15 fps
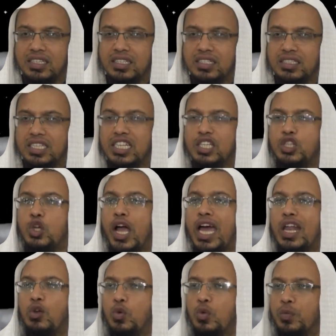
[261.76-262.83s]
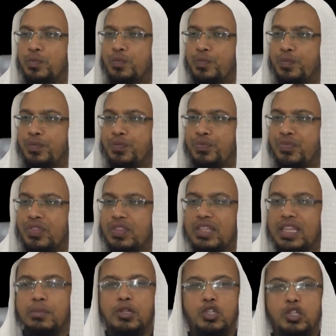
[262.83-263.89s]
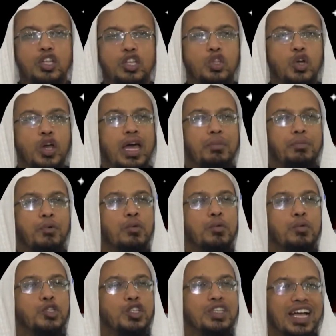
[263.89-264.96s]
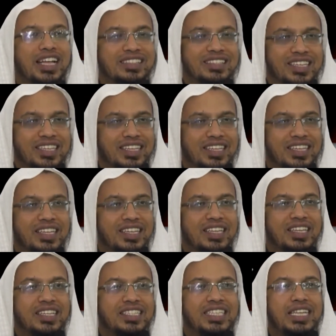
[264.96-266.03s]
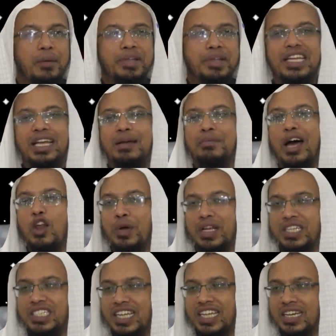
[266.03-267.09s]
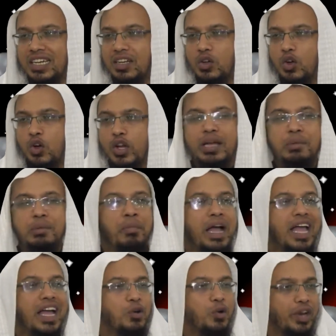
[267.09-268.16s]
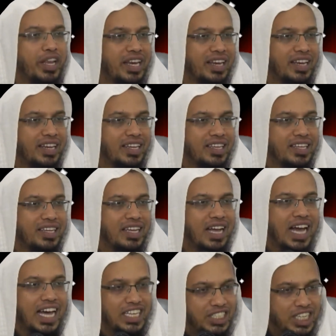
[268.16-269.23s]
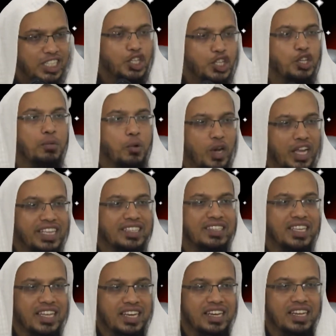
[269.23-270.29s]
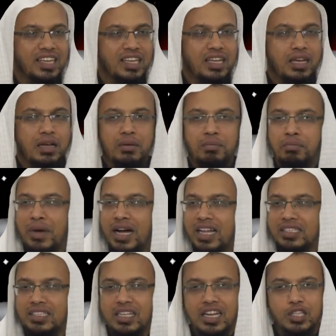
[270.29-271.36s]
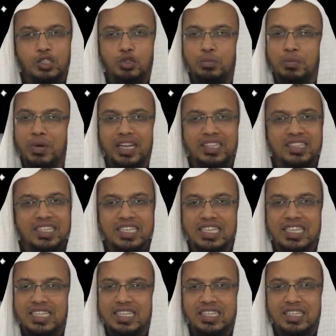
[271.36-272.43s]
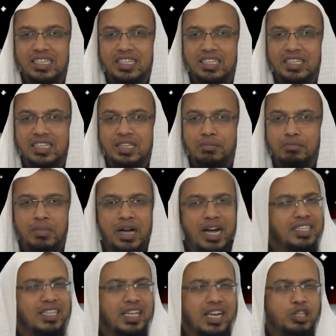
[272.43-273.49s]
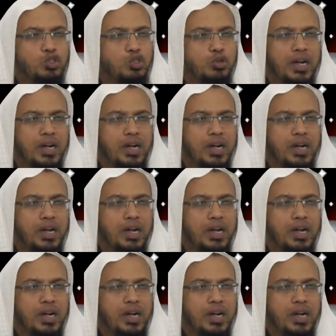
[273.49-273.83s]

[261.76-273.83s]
তিনি দয়ালু তার ভিতরে দয়া পরবশতা আছে তিনি আমাদেরকে ভালোবাসেন অনেক মায়া করেন আর সেজন্য বলে গেছেন মা তারাক্তু মা তারাক্তু